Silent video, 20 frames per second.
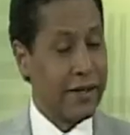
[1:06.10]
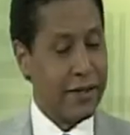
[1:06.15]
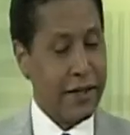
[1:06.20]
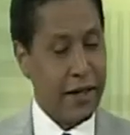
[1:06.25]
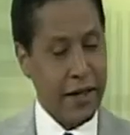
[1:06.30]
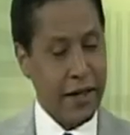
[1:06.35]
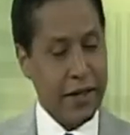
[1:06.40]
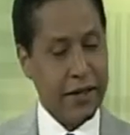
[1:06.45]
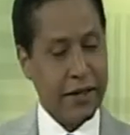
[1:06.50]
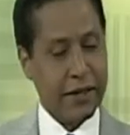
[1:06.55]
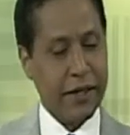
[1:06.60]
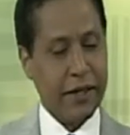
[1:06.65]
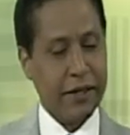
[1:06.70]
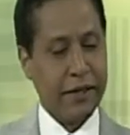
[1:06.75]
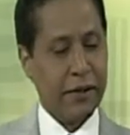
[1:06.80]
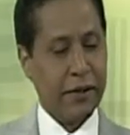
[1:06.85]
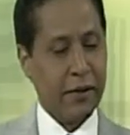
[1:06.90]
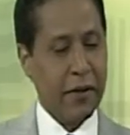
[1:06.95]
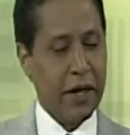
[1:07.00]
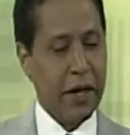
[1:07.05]
esa, esa
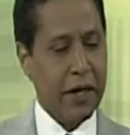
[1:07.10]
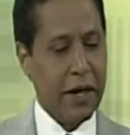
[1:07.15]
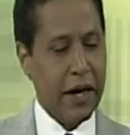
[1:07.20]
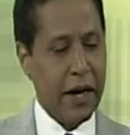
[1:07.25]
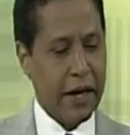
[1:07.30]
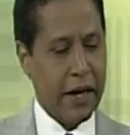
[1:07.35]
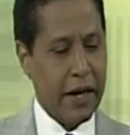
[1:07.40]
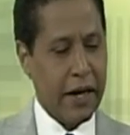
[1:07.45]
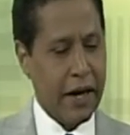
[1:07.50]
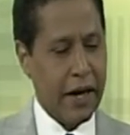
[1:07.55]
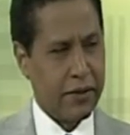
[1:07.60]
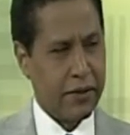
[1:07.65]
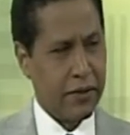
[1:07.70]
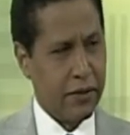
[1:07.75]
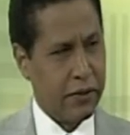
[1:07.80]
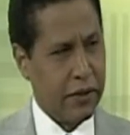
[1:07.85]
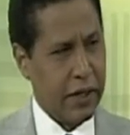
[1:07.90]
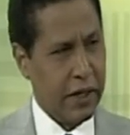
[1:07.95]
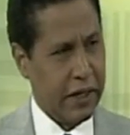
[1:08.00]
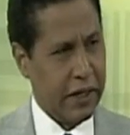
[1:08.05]
cirugía de las caras
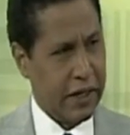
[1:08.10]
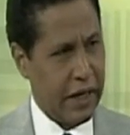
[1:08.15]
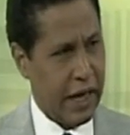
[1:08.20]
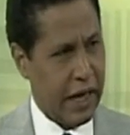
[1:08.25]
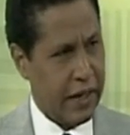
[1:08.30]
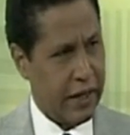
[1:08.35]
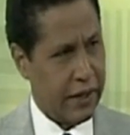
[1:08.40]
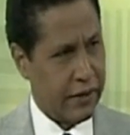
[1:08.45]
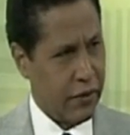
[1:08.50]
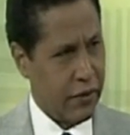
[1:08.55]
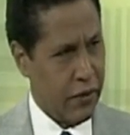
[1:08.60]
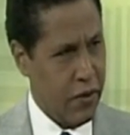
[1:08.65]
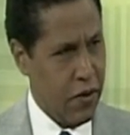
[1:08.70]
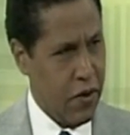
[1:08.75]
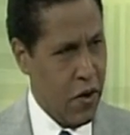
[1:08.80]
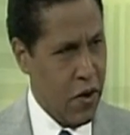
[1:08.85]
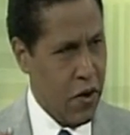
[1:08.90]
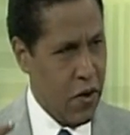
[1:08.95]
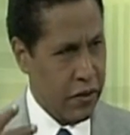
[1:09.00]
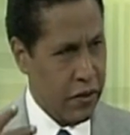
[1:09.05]
son delicadas.
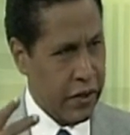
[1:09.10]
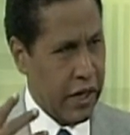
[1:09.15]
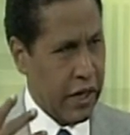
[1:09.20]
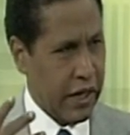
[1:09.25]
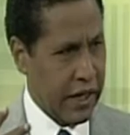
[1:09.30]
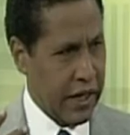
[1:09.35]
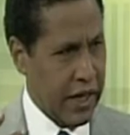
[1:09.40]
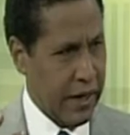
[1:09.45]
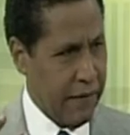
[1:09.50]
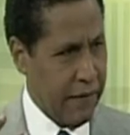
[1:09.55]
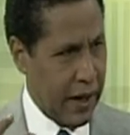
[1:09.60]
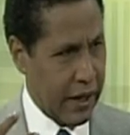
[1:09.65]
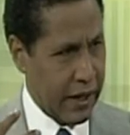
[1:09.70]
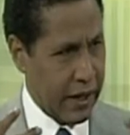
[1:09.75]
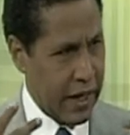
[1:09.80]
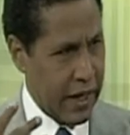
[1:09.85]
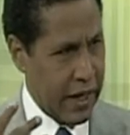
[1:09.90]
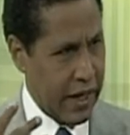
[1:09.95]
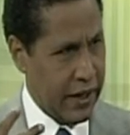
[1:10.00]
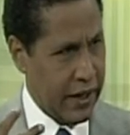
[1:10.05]
¿Se le queda
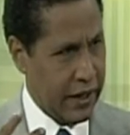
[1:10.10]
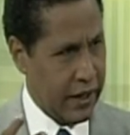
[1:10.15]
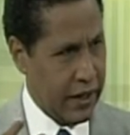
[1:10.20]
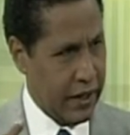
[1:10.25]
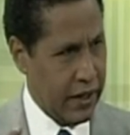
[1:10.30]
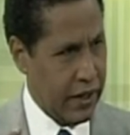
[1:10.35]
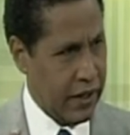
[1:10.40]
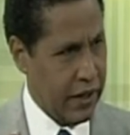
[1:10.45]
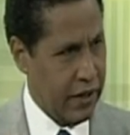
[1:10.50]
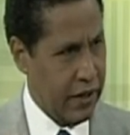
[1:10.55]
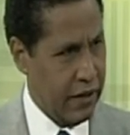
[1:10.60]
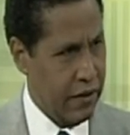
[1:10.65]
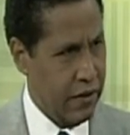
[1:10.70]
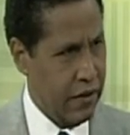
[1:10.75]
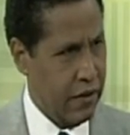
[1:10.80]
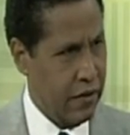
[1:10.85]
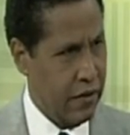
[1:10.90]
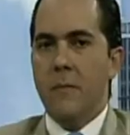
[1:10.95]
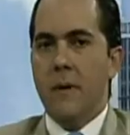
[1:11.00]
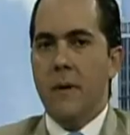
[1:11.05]
marca a la gente? No.
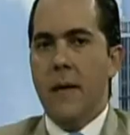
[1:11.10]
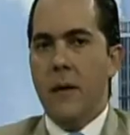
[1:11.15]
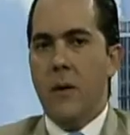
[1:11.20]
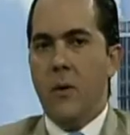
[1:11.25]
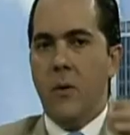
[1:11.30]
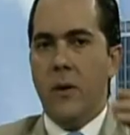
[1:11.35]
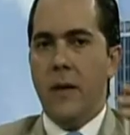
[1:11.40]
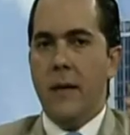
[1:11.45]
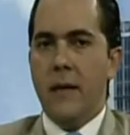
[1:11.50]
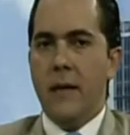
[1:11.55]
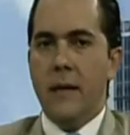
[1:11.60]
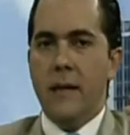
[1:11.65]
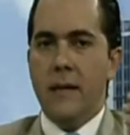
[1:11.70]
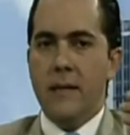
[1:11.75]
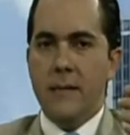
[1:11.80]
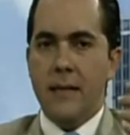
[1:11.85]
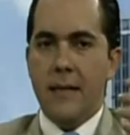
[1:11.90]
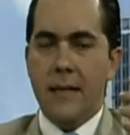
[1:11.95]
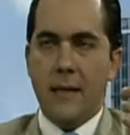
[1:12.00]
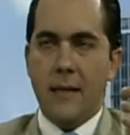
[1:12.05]
Ahora eh,
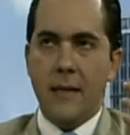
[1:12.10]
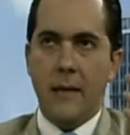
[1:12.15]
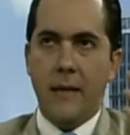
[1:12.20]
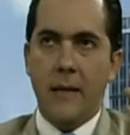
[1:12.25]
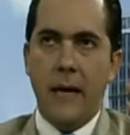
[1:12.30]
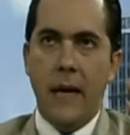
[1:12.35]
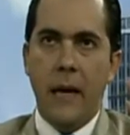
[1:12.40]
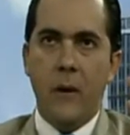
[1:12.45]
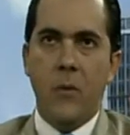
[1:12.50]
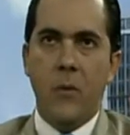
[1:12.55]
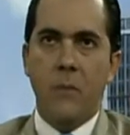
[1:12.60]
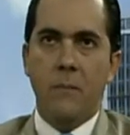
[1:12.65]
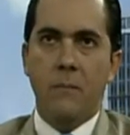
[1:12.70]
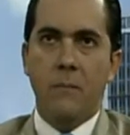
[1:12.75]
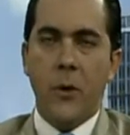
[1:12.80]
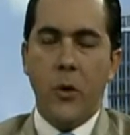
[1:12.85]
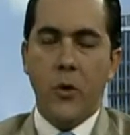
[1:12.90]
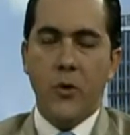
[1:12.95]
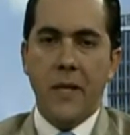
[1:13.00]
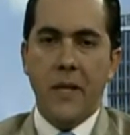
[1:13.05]
eh, hay un
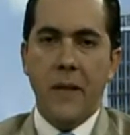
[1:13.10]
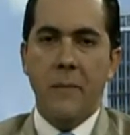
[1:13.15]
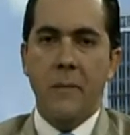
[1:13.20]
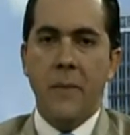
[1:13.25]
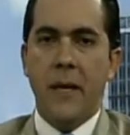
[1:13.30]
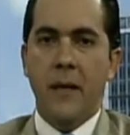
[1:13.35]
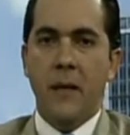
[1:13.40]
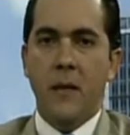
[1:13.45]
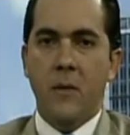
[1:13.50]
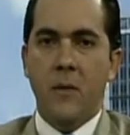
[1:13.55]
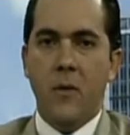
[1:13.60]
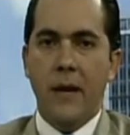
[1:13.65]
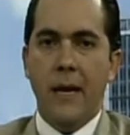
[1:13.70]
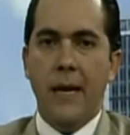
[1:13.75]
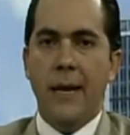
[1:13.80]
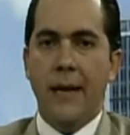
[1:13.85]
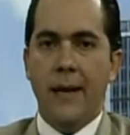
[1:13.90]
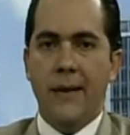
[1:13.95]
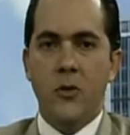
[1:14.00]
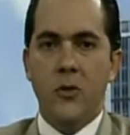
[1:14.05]
procedimiento que es
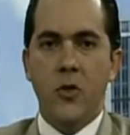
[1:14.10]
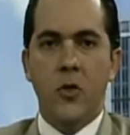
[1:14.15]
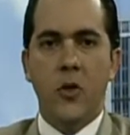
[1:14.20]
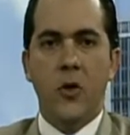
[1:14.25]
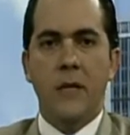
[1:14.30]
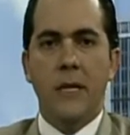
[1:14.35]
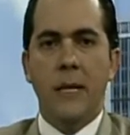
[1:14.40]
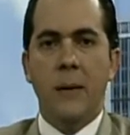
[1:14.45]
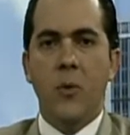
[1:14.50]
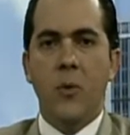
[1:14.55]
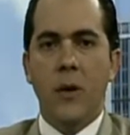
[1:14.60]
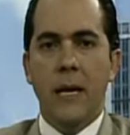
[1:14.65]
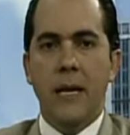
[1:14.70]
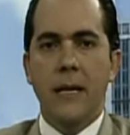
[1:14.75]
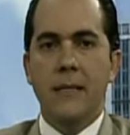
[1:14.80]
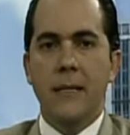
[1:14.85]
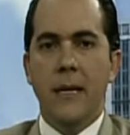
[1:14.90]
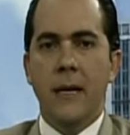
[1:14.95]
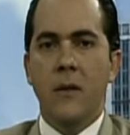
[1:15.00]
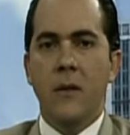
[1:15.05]
el que nosotros estamos
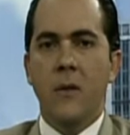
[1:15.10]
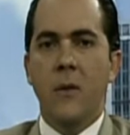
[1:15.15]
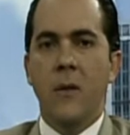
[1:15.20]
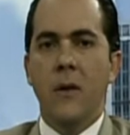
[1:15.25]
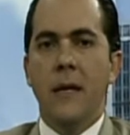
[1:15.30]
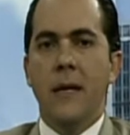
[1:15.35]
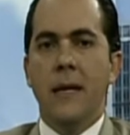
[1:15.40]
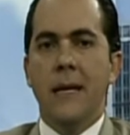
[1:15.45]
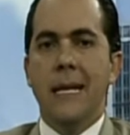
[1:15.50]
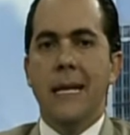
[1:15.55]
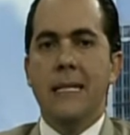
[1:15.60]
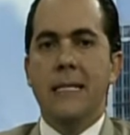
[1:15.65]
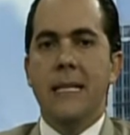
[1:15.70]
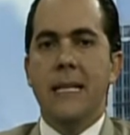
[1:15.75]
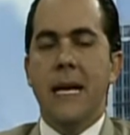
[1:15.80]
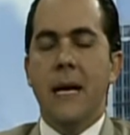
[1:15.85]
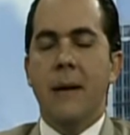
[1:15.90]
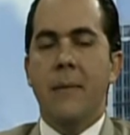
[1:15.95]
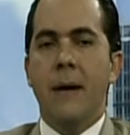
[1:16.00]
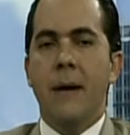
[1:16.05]
realizando que se
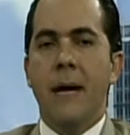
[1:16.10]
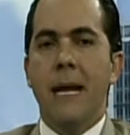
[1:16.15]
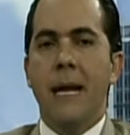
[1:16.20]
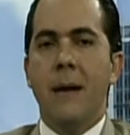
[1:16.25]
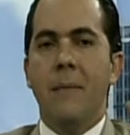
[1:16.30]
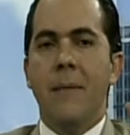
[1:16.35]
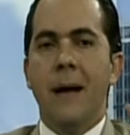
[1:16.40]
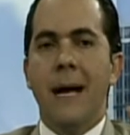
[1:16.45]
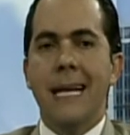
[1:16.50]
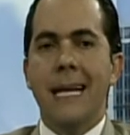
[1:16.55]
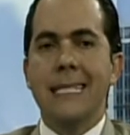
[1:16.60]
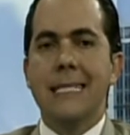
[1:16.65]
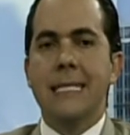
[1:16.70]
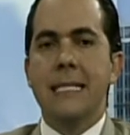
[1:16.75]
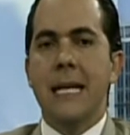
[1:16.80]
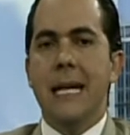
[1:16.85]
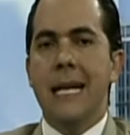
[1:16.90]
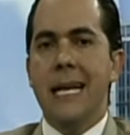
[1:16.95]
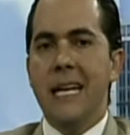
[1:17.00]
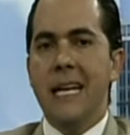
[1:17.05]
llama el
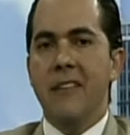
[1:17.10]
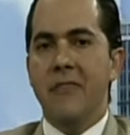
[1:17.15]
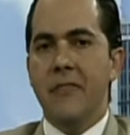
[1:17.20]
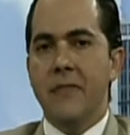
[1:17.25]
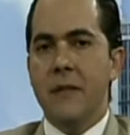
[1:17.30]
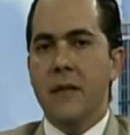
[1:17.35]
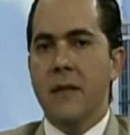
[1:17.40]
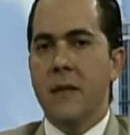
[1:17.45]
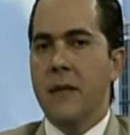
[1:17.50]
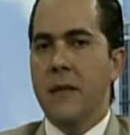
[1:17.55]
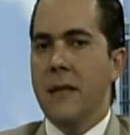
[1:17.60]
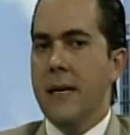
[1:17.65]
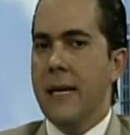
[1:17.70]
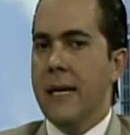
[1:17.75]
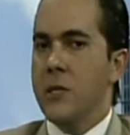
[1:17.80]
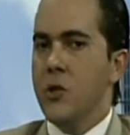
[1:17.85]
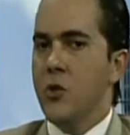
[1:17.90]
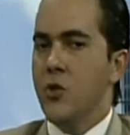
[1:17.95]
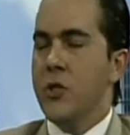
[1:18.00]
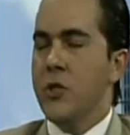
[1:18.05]
Max Lift,
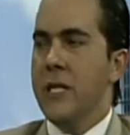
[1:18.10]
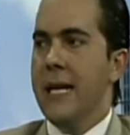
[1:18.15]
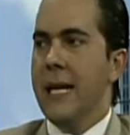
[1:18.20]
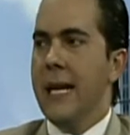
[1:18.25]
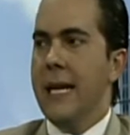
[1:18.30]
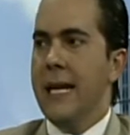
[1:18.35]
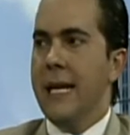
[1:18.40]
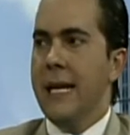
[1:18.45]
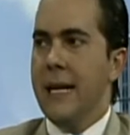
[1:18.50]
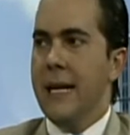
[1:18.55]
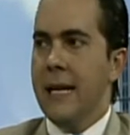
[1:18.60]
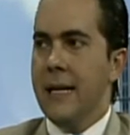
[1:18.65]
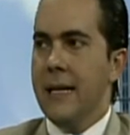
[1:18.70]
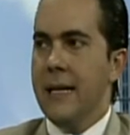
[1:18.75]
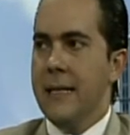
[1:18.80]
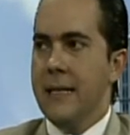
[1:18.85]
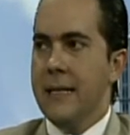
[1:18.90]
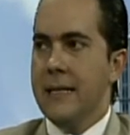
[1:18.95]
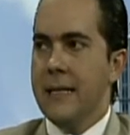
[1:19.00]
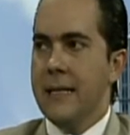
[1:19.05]
que sus siglas en
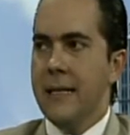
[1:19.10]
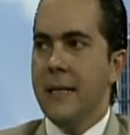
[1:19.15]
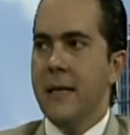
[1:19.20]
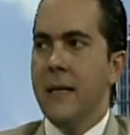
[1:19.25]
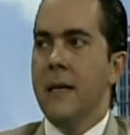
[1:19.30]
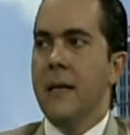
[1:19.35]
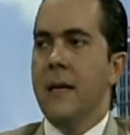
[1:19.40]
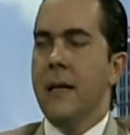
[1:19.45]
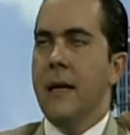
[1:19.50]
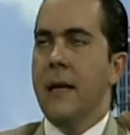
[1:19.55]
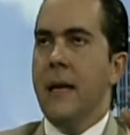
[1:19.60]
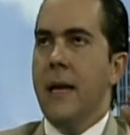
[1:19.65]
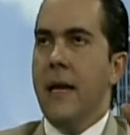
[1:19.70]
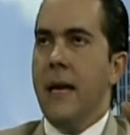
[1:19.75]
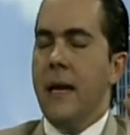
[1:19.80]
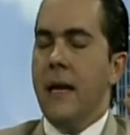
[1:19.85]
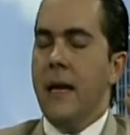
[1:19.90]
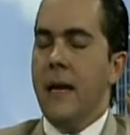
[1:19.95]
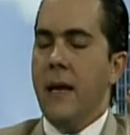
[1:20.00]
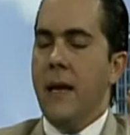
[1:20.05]
inglés dicen
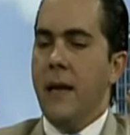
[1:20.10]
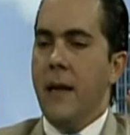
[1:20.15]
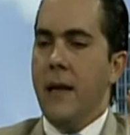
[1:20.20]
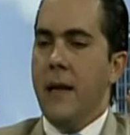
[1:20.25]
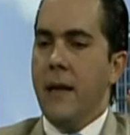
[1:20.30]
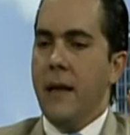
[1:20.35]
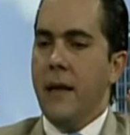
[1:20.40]
eh,